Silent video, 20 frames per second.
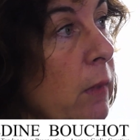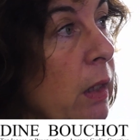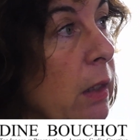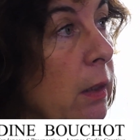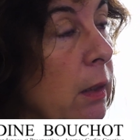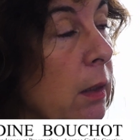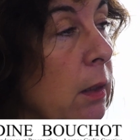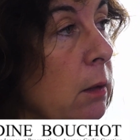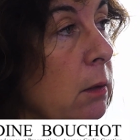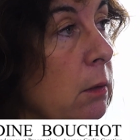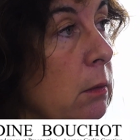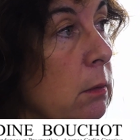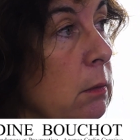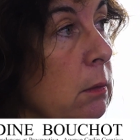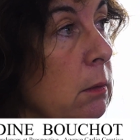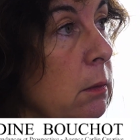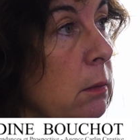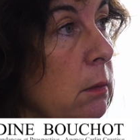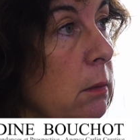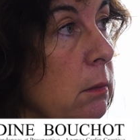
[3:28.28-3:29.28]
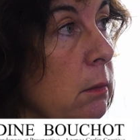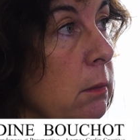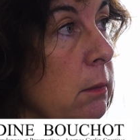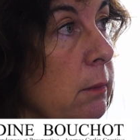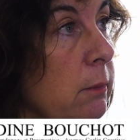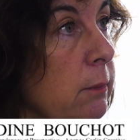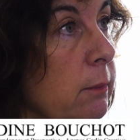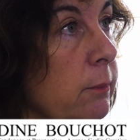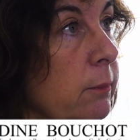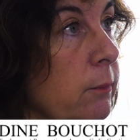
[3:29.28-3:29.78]
Et, euh,
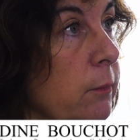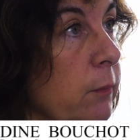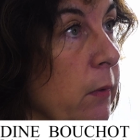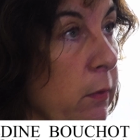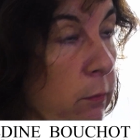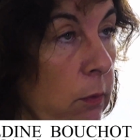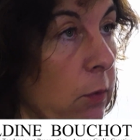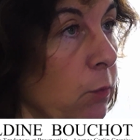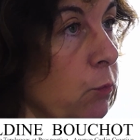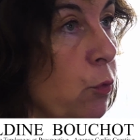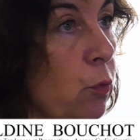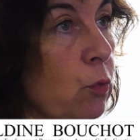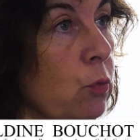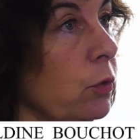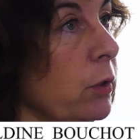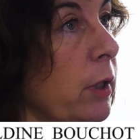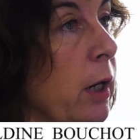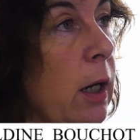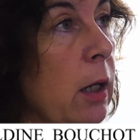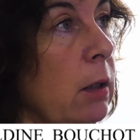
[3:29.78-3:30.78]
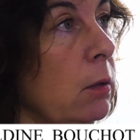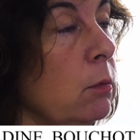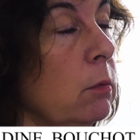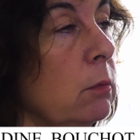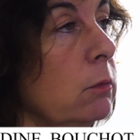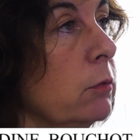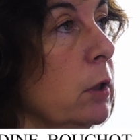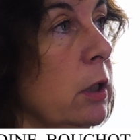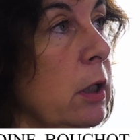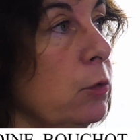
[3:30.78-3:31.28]
euh, donc on a
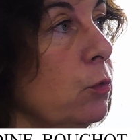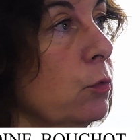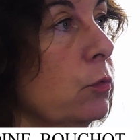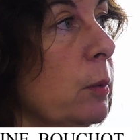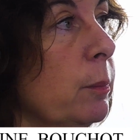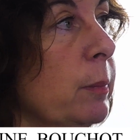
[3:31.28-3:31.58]
euh, voilà, deux fois